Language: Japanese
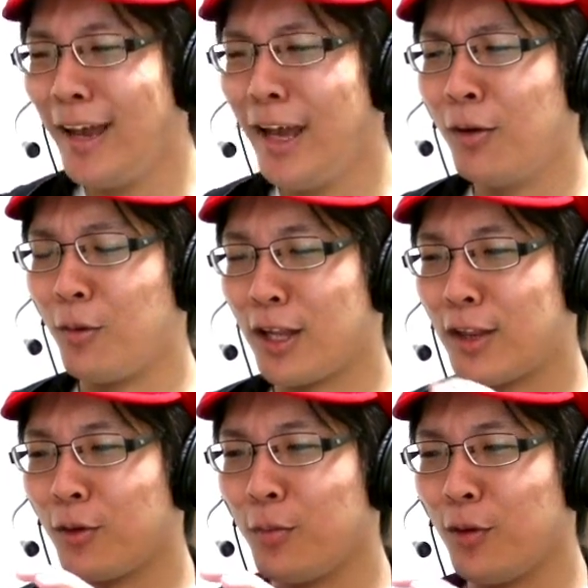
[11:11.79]
エールも
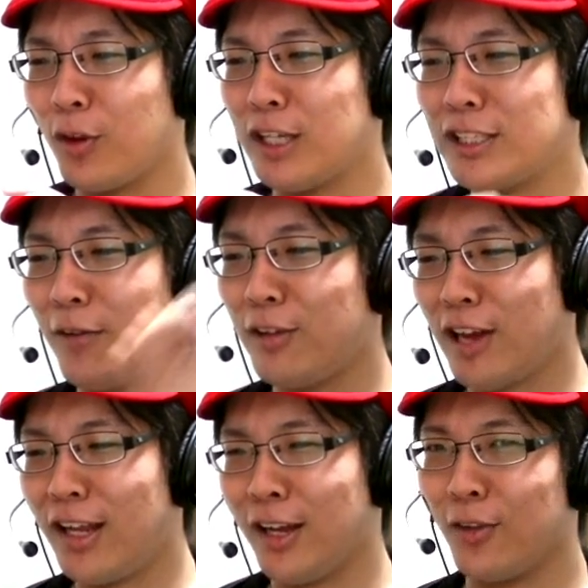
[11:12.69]
らって得っぽいとか一回
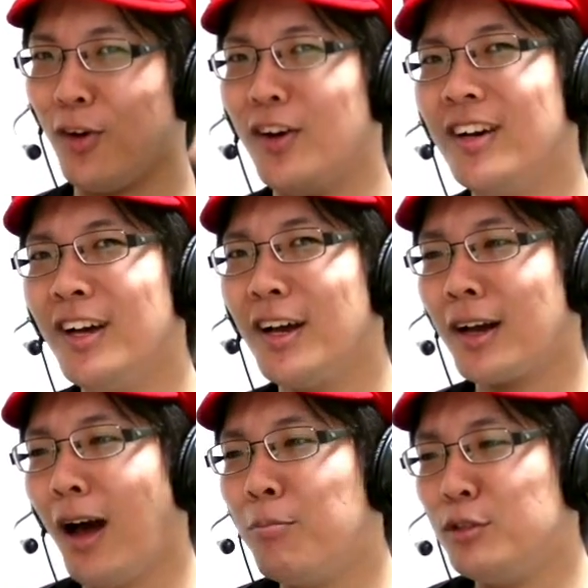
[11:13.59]
ありがと
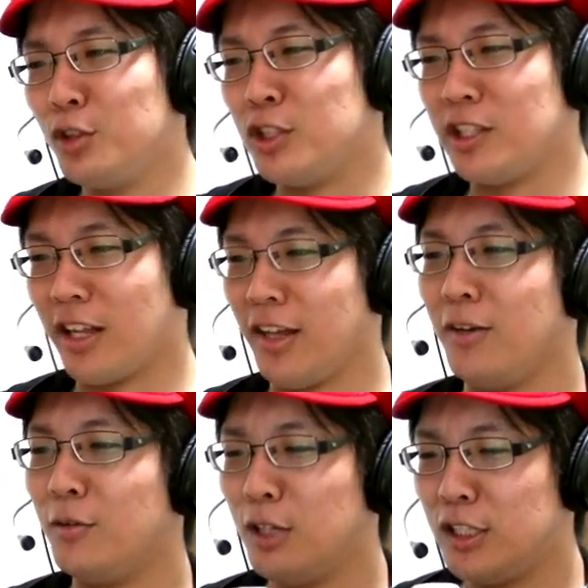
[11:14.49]
う。カープ女子だ
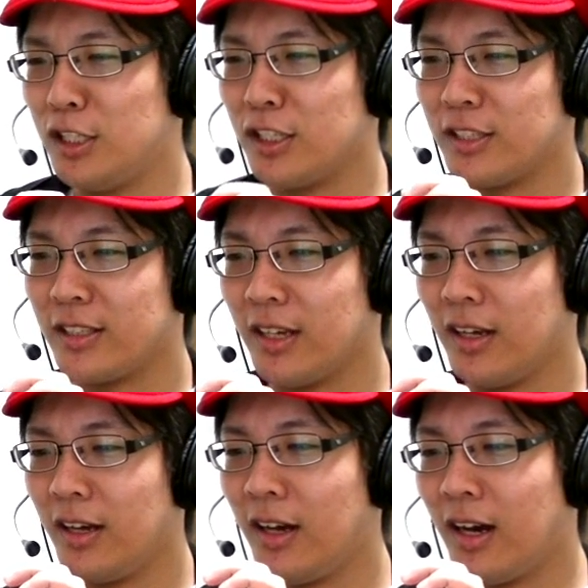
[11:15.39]
ね。嬉しいですね。
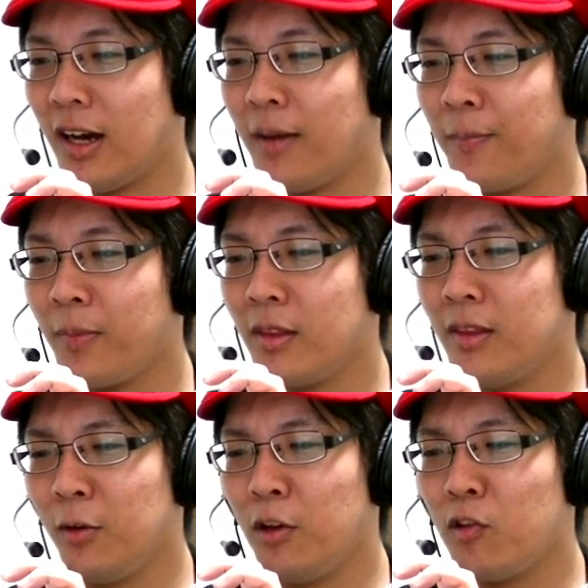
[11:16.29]
はい。
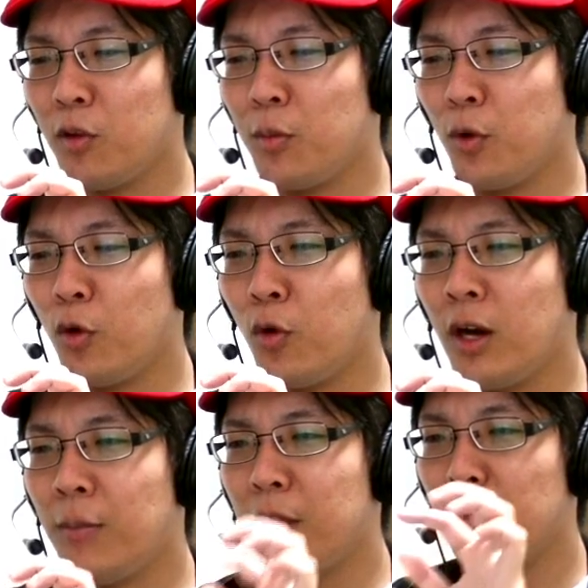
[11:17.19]
デコレーションの模様
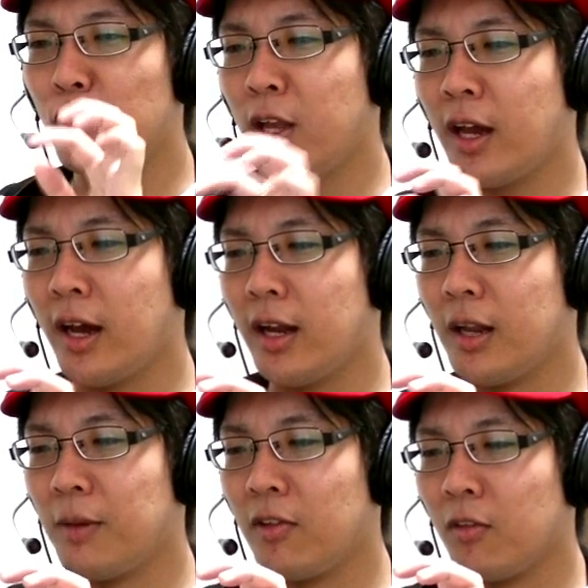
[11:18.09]
がメニューで変え
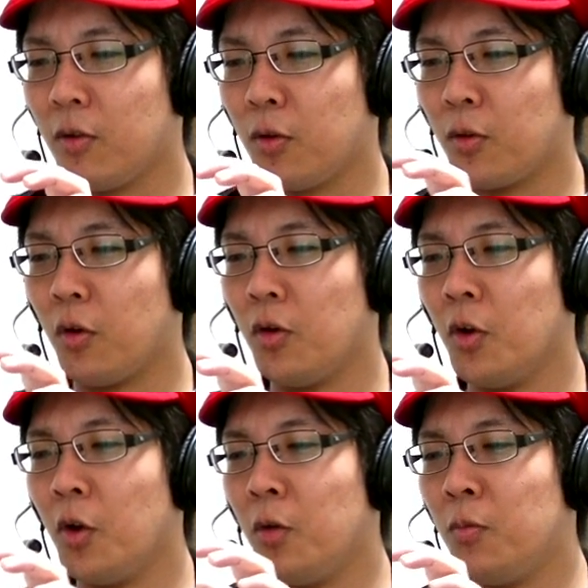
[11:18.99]
られますよと。
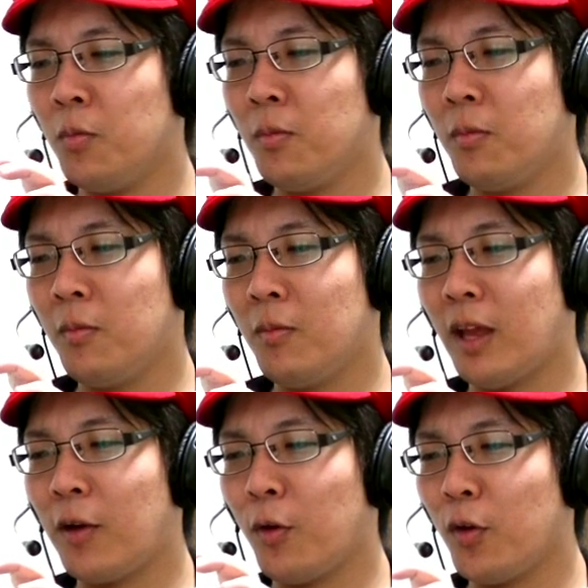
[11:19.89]
うー
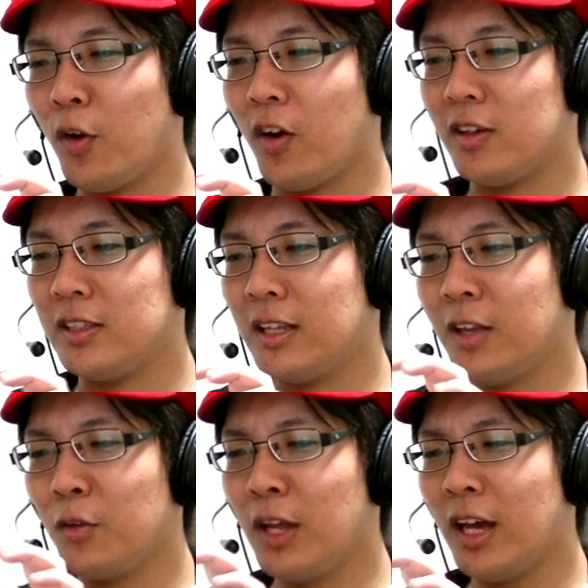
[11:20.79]
ん、なるほど。じゃ
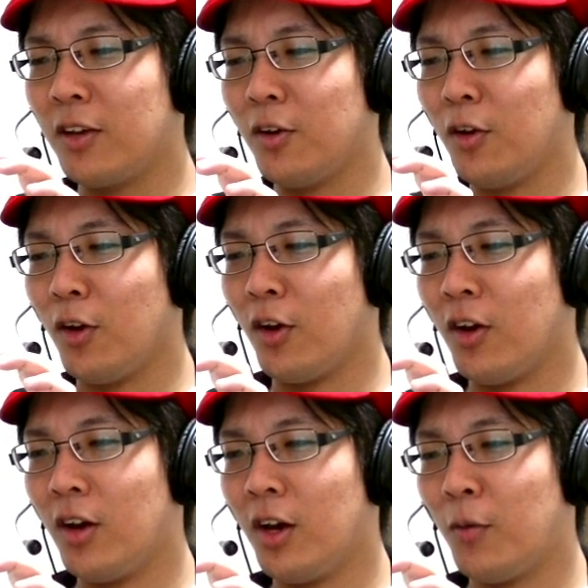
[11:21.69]
なんとな
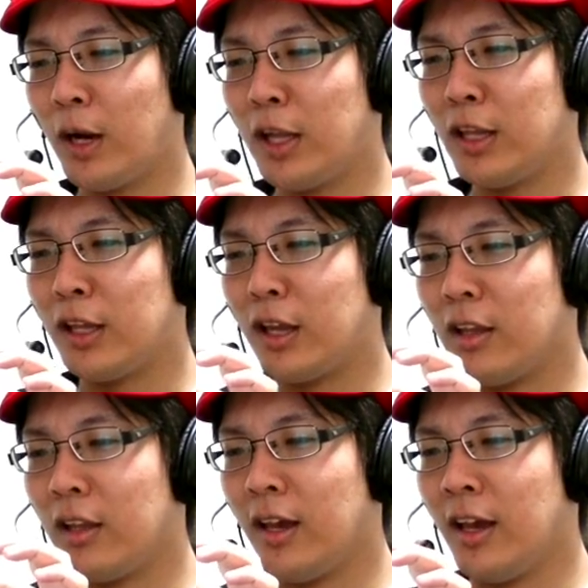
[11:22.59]
く分かってき
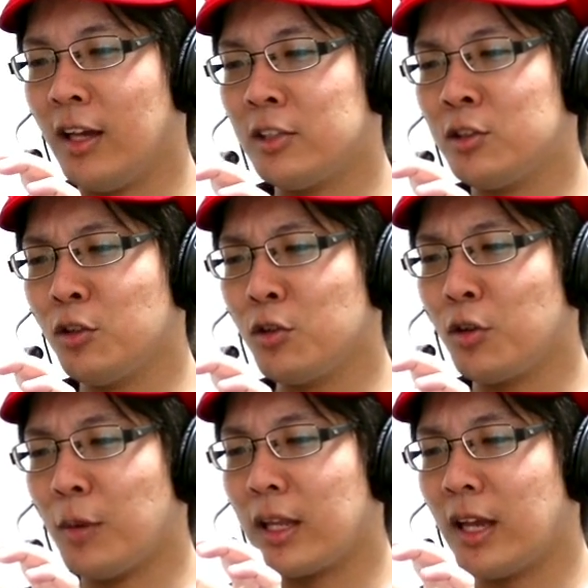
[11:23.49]
たんで、ちょっ
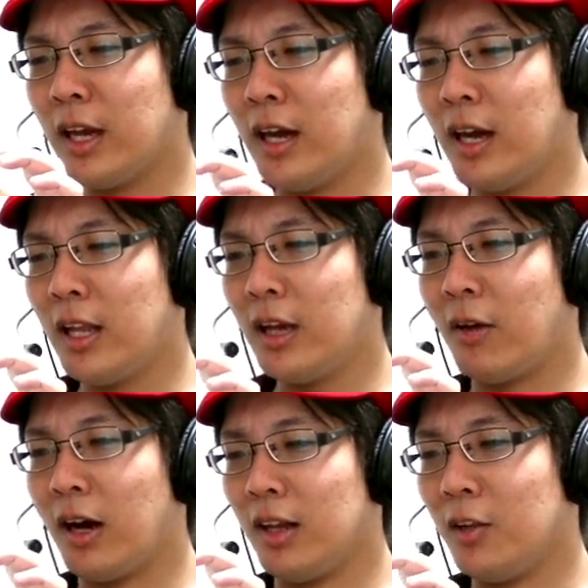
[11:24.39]
とまた、あれ
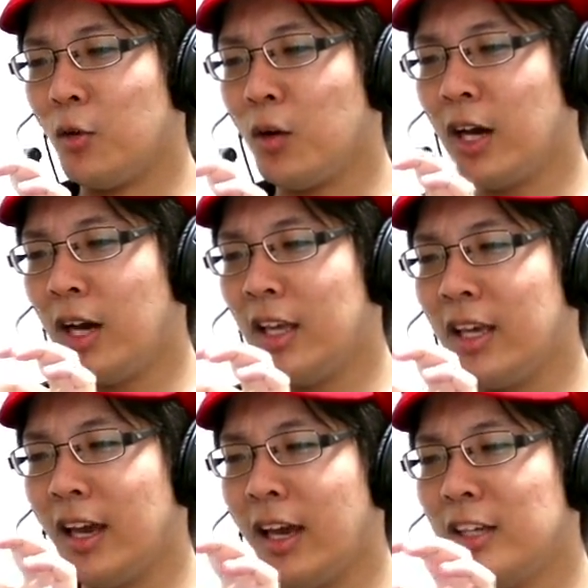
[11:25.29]
だわ。動画
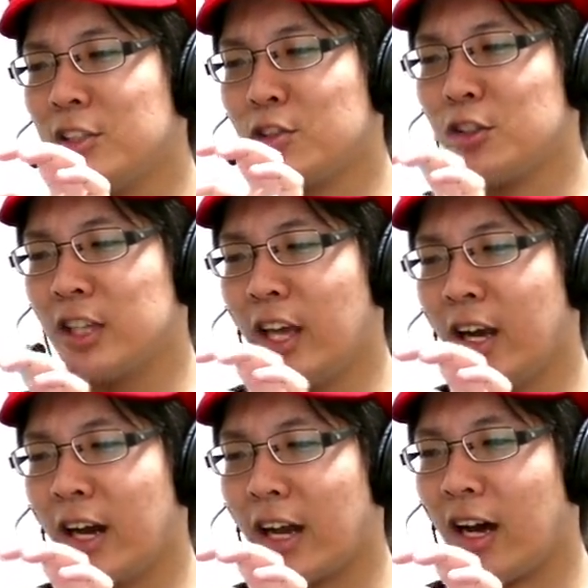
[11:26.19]
一回編集し
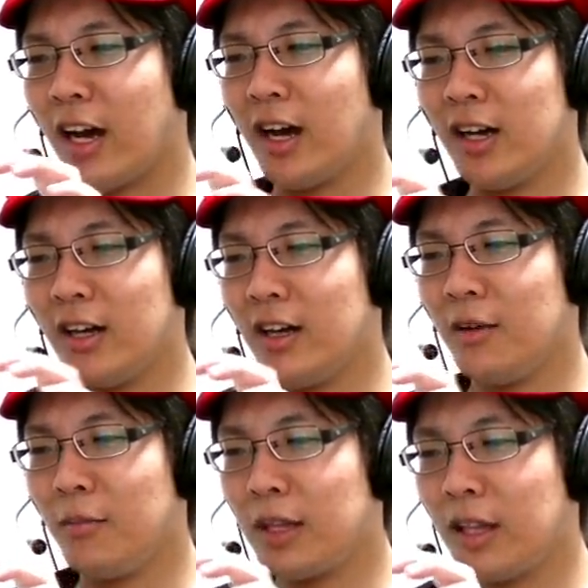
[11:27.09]
てから、
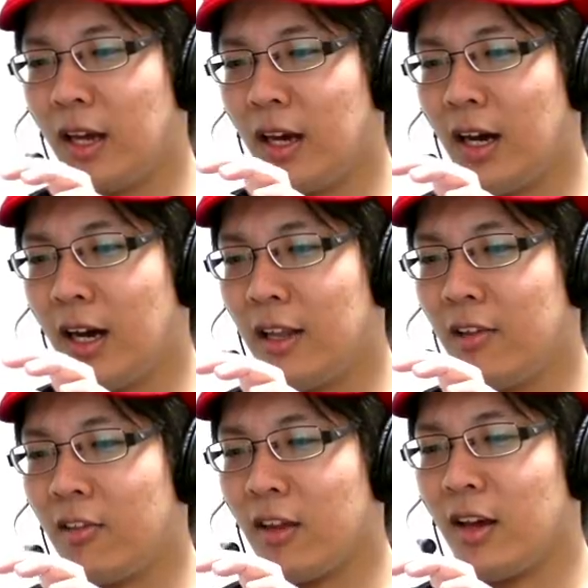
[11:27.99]
また、あれ
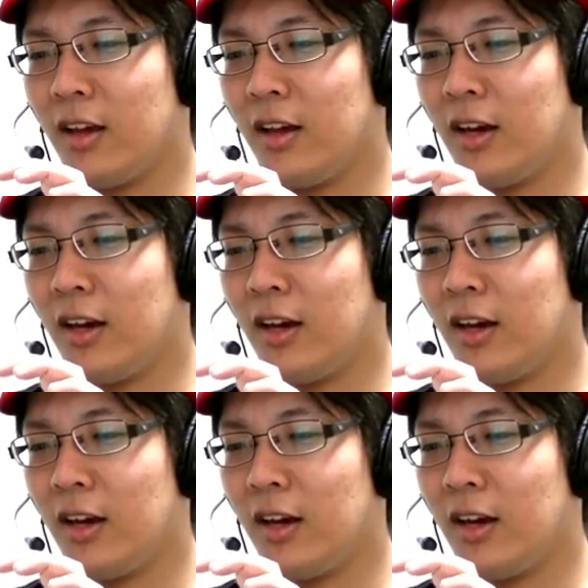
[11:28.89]
ですね。